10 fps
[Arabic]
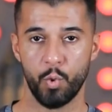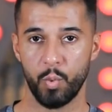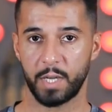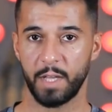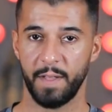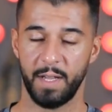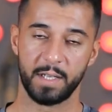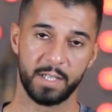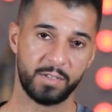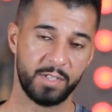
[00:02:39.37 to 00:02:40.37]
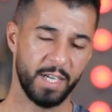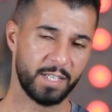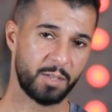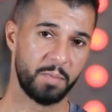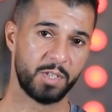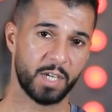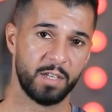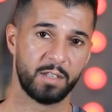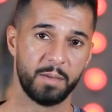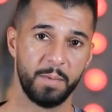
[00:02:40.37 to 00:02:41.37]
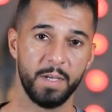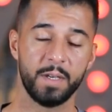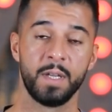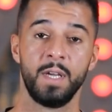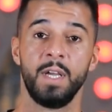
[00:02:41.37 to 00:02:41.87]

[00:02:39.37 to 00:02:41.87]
وكذلك تساعدك بشكل كبير